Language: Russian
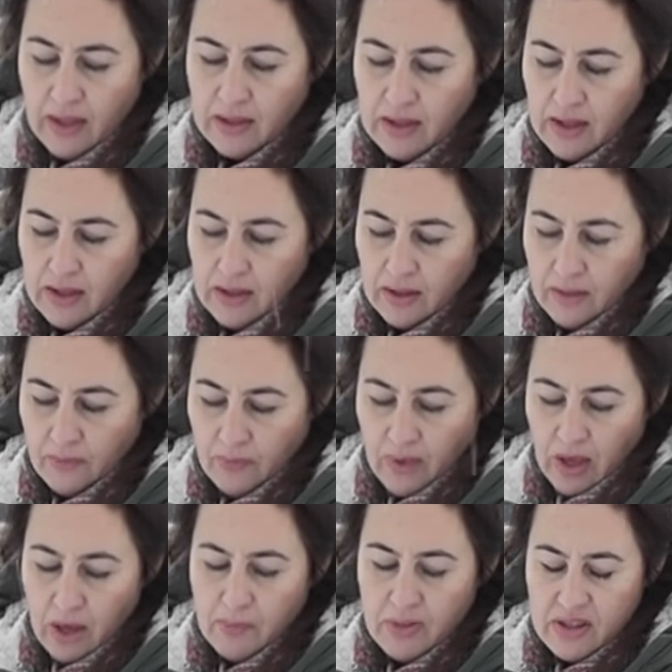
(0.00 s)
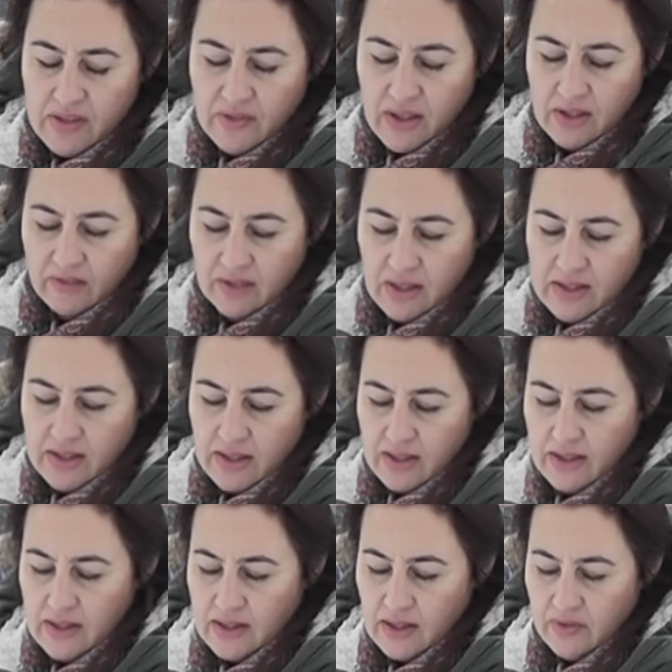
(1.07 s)
Третье призвать власти
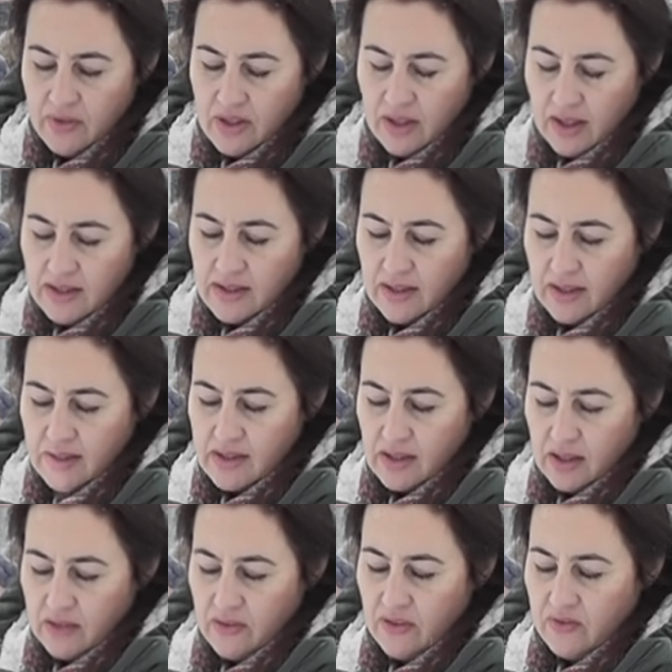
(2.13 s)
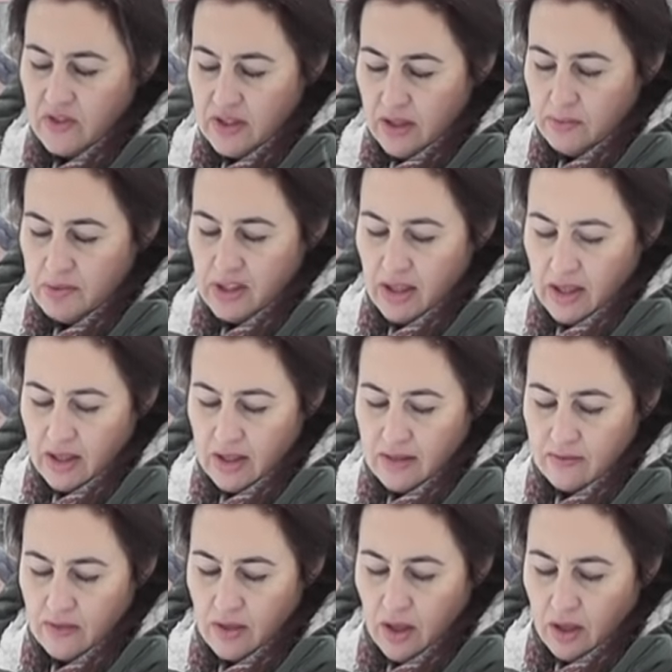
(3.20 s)
Российской Федерации расследовать все
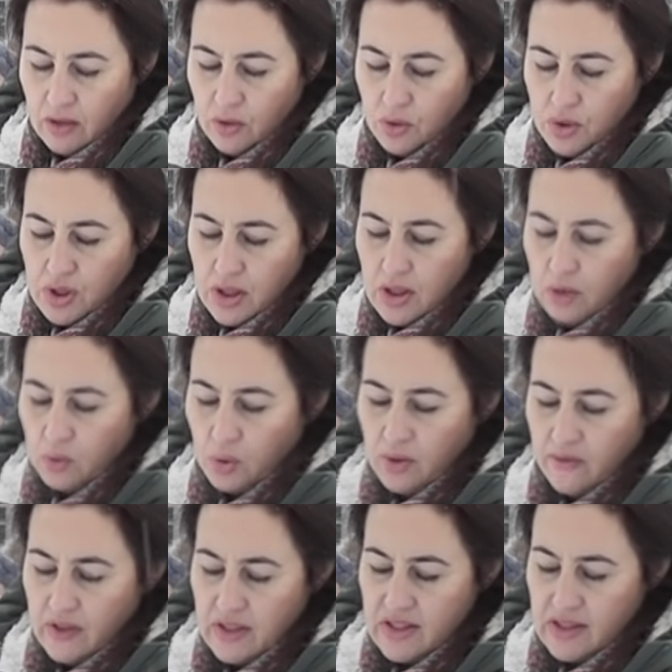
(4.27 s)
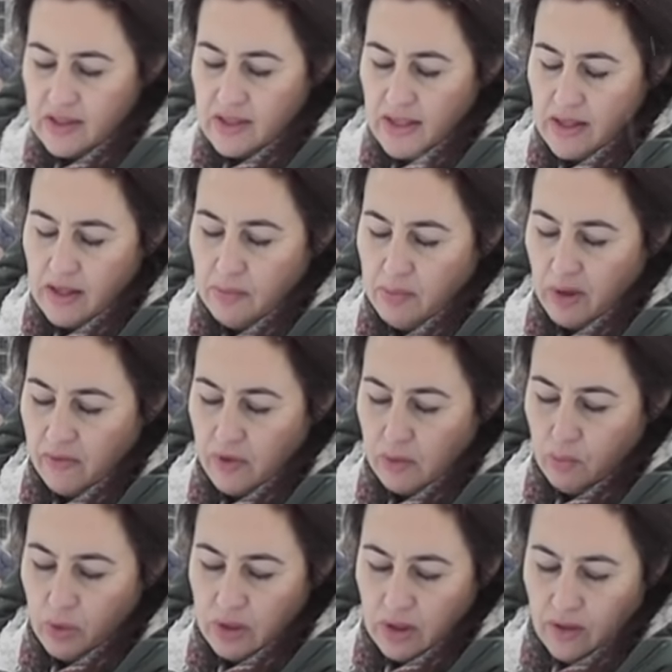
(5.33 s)
обстоятельства нарушений трудовых и социальных прав
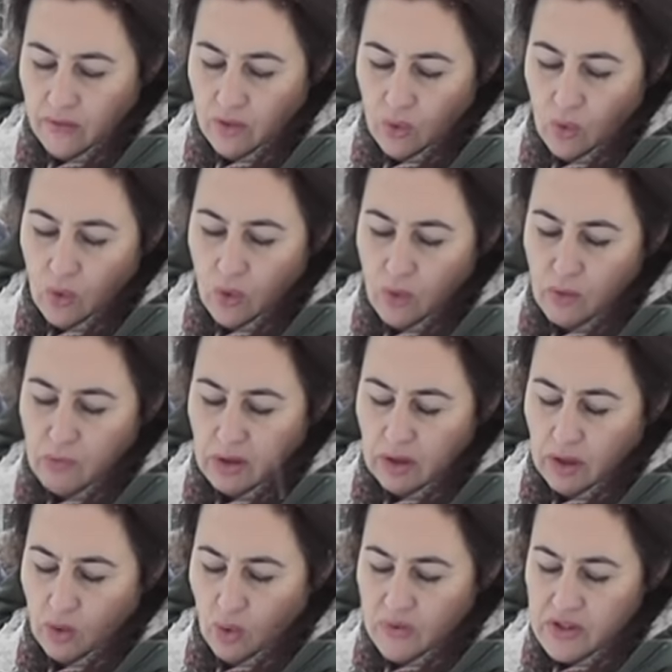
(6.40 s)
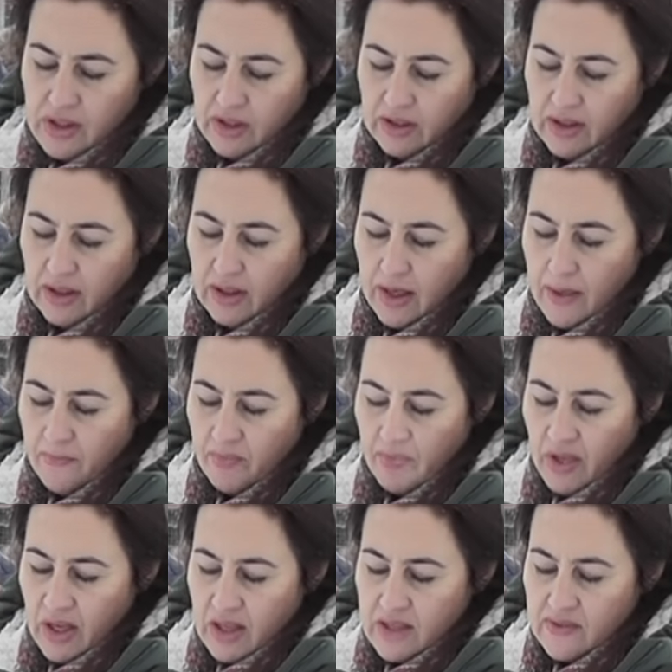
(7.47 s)
работников ООО «Маклаковский ЛДК»,
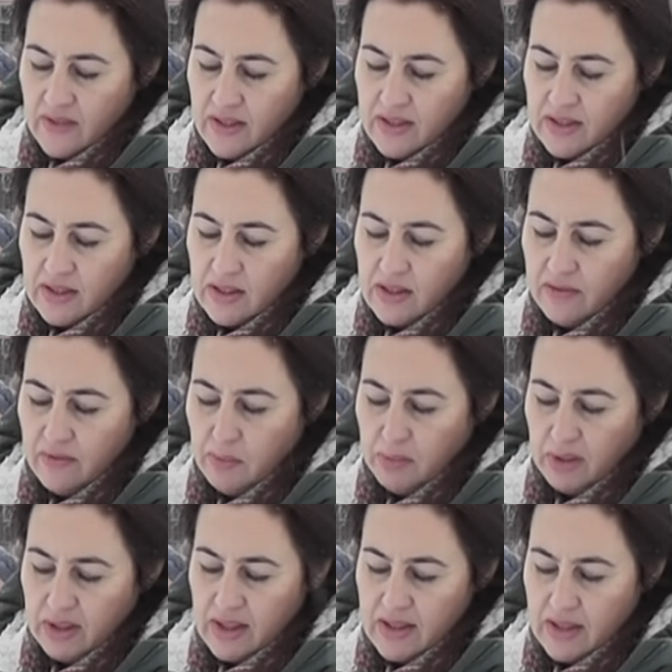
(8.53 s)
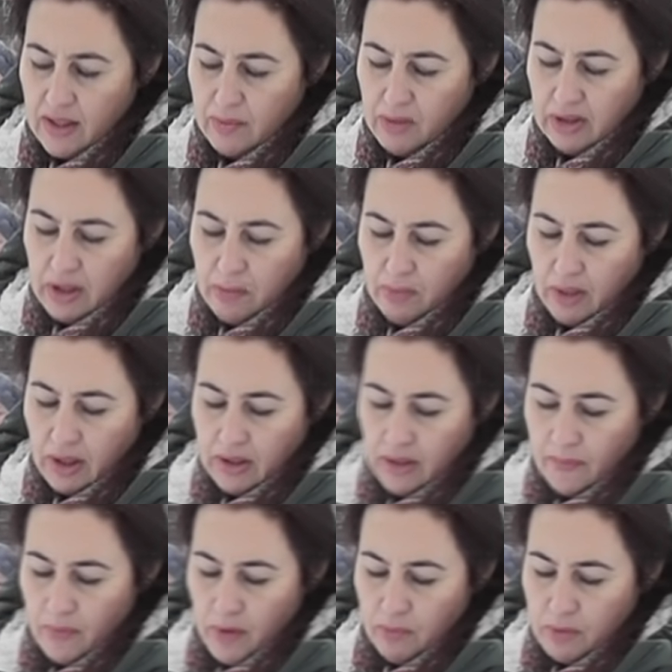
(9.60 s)
связанных с невыплатой заработной платы,
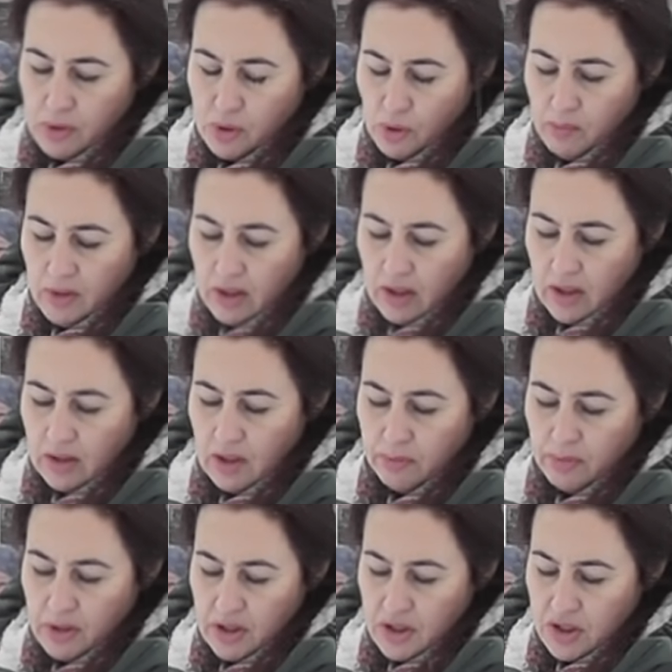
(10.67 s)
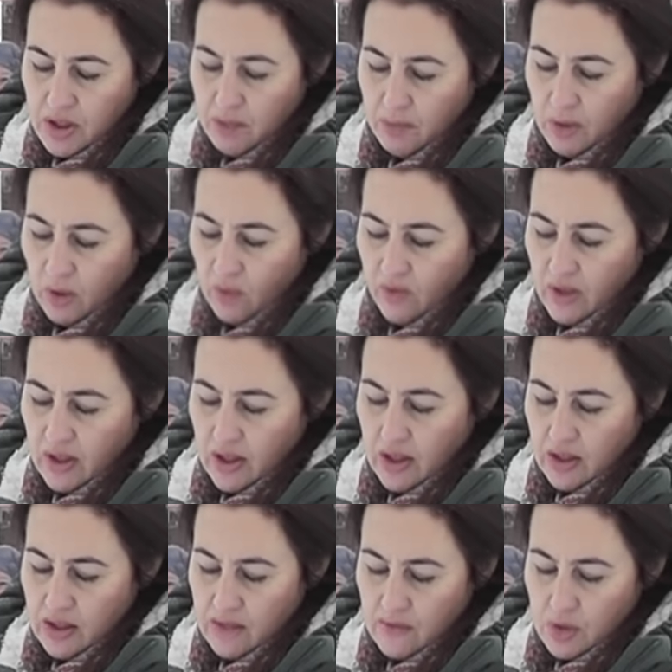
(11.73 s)
пособий и иных платежей при
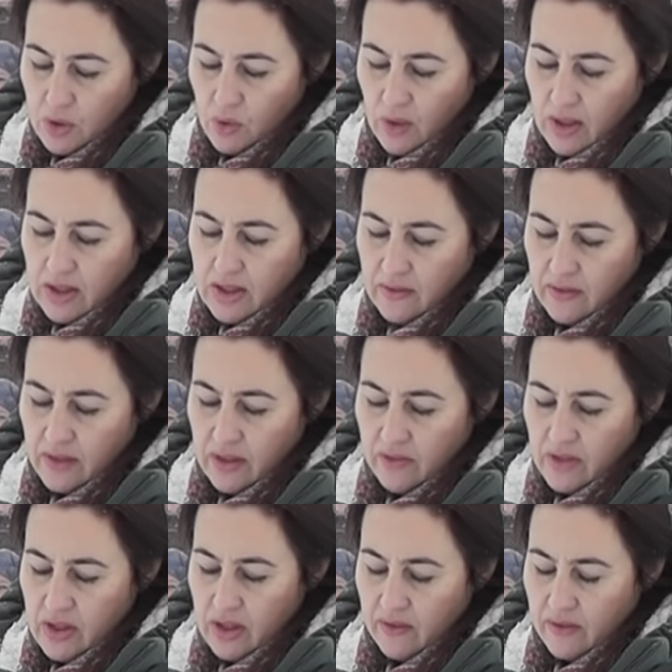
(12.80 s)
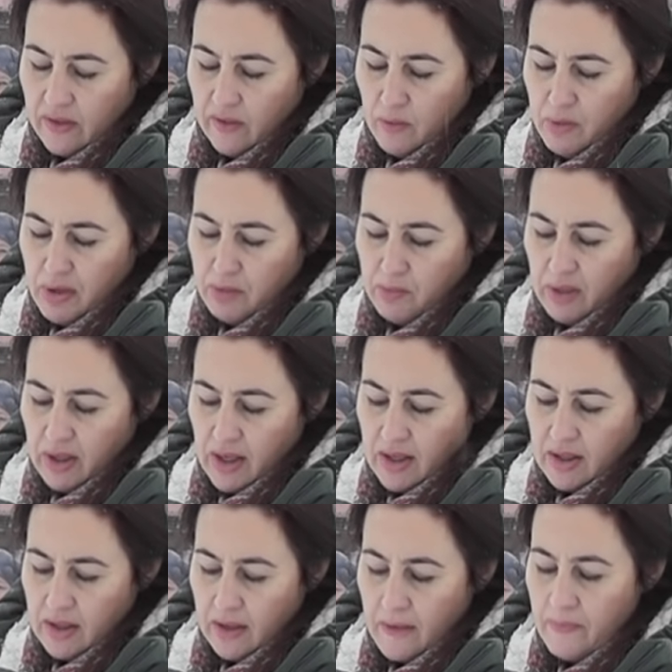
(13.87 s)
увольнении с вышеуказанного ликвидированного
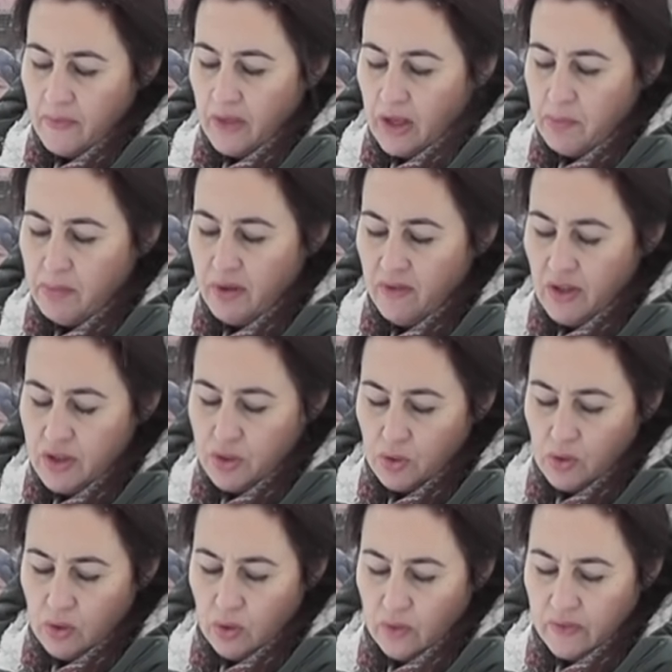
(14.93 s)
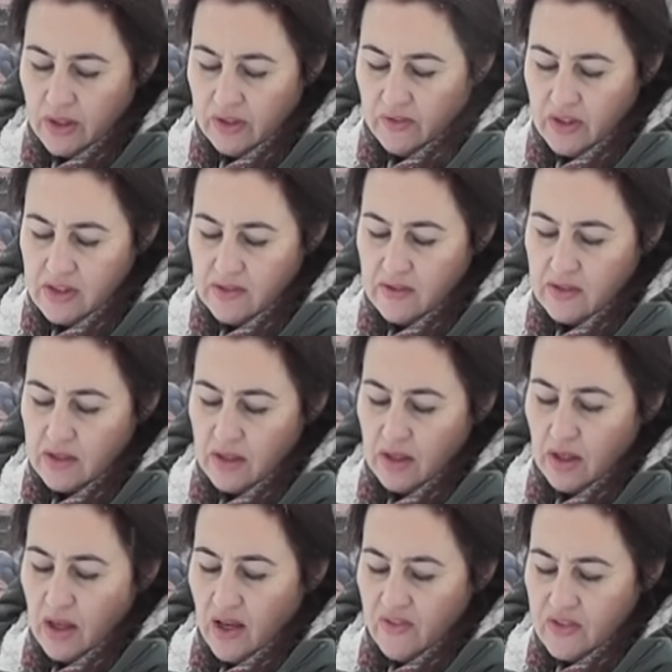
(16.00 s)
предприятия и привлечь к уголовной ответственности
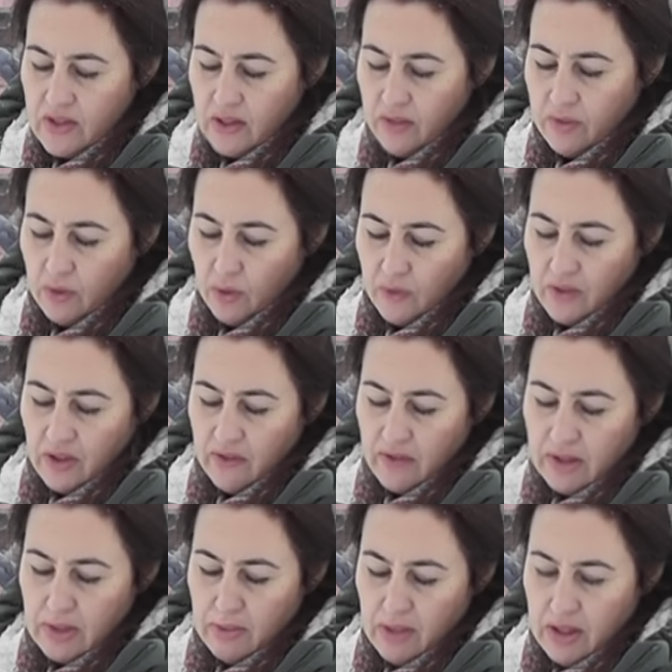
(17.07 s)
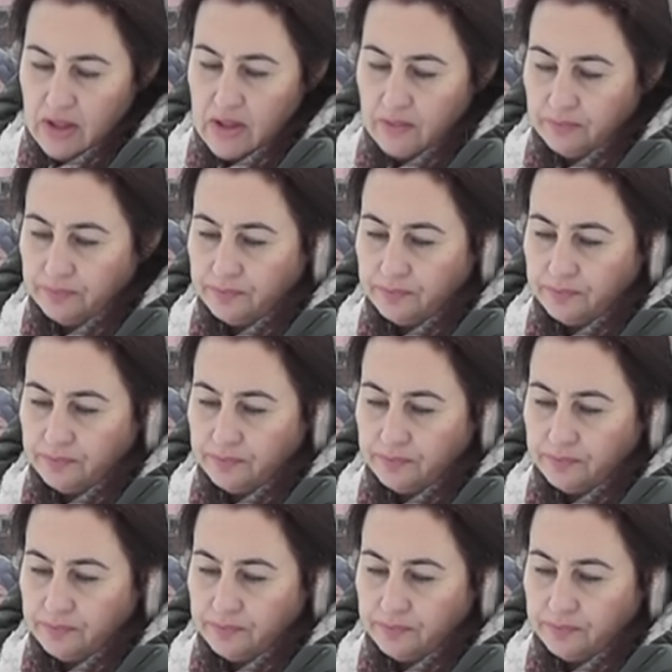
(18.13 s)
всех виновных в этом лиц.